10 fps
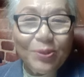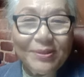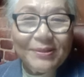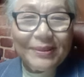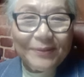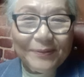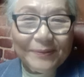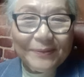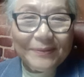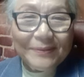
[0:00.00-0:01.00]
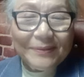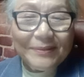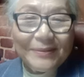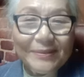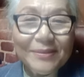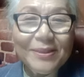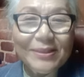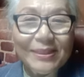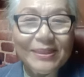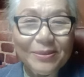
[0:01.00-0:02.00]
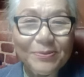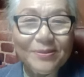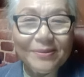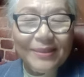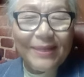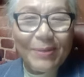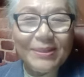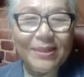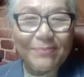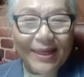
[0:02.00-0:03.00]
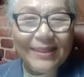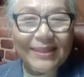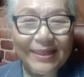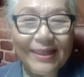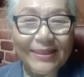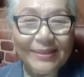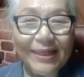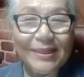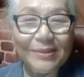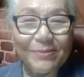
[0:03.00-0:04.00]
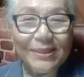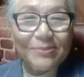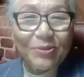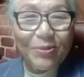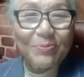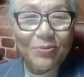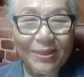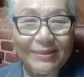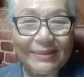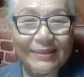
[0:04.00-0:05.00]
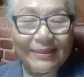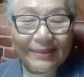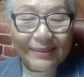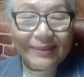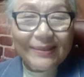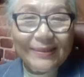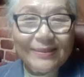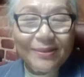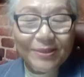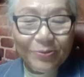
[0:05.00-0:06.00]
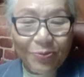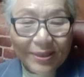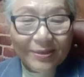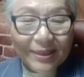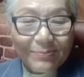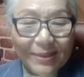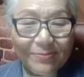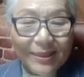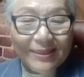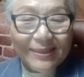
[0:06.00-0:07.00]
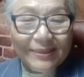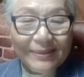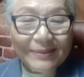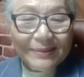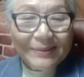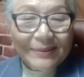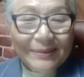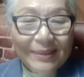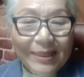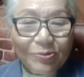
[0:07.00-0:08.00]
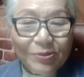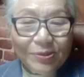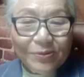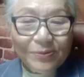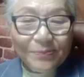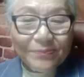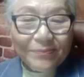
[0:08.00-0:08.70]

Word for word: 보이는 거예요. 어, 성경 지식이 없어서 내 백성이 망하리라 하는 하느님 말씀이 왜 필요한지 예, 성경이 왜 그렇게 말씀하는지 알 수 있죠.